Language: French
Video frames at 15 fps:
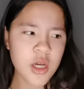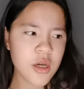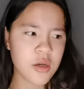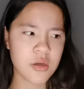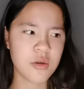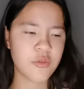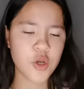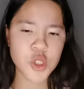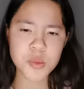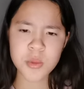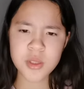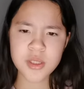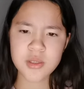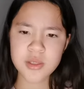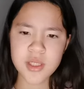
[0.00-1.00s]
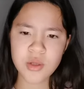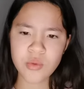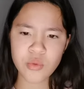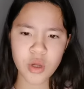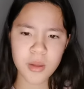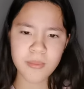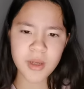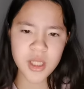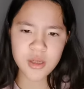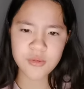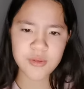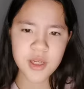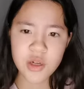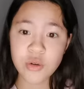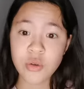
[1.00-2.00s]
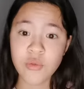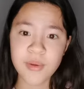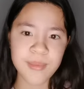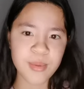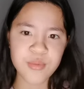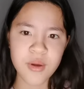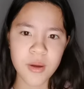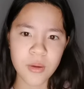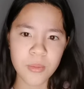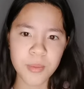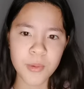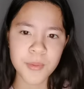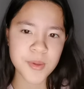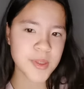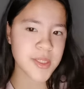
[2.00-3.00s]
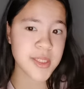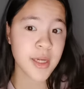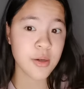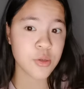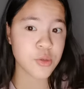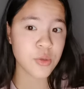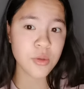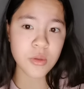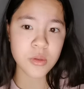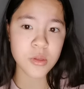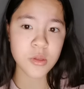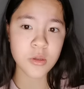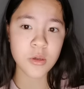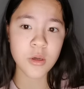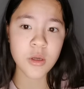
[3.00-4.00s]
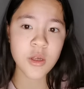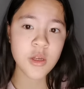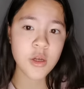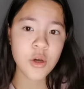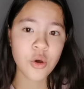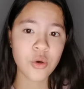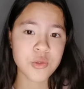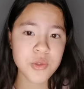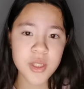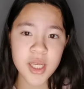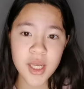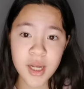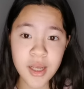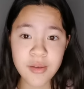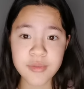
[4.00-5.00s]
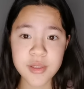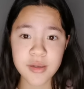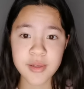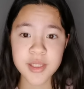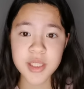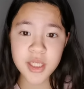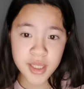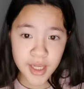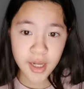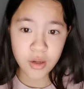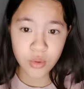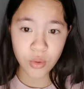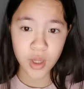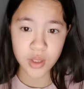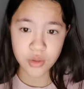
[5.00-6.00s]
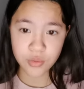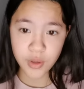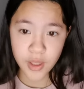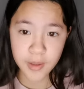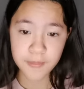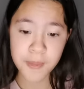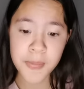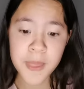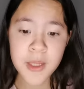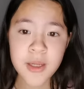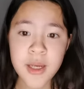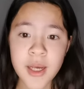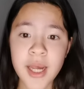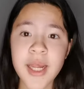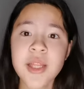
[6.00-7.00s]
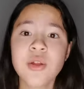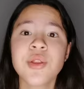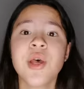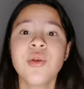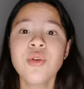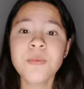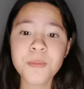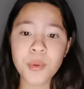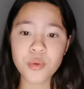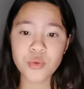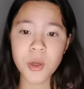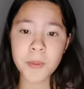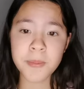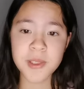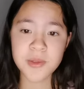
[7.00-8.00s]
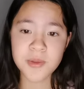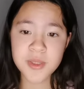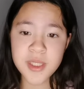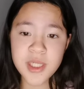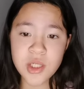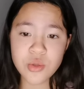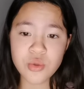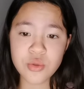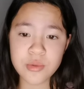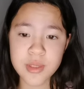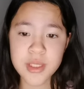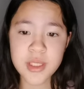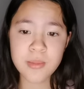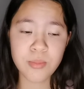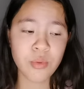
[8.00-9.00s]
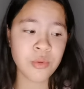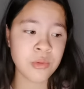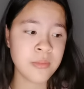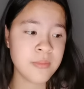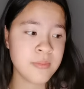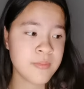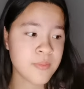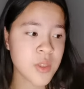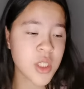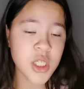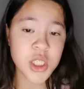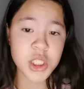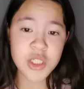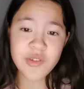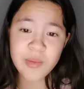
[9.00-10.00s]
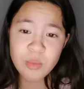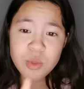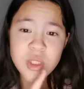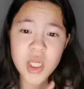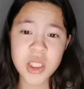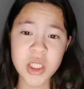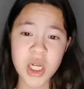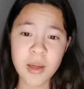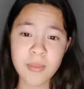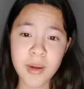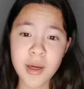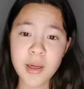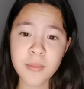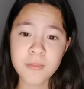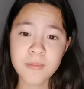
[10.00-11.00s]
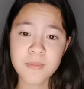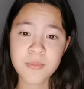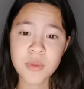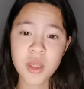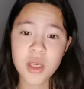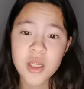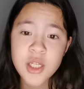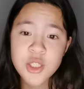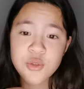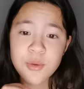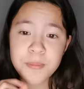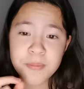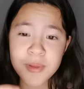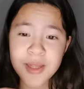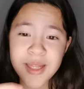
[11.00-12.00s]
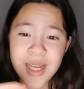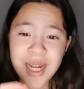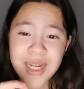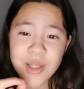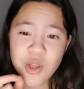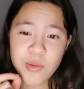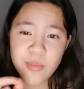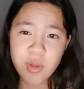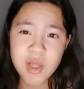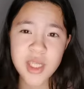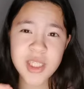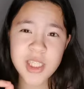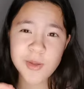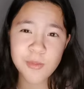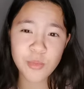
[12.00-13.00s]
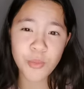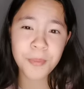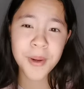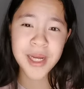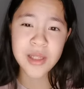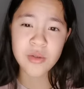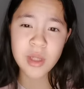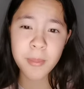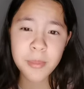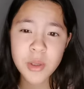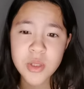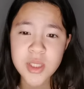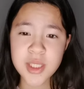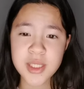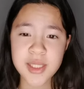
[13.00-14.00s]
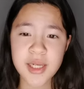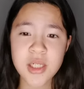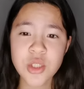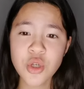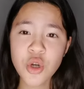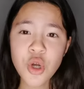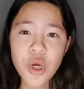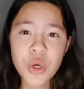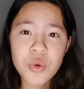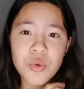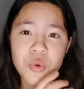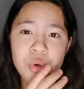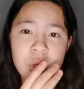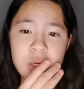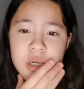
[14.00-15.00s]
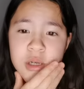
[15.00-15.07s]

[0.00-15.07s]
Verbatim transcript: euh, franchement, cet endroit est magnifique, on va pouvoir proposer ça aux autres, euh, aux autres élèves, ça va être génial, quoi, tu vois. Et t'en as une pour toi parce que si un jour tu dis, bon, j'ai fait mon stage là-bas, je vais aller demander s'ils me prennent en apprentissage ou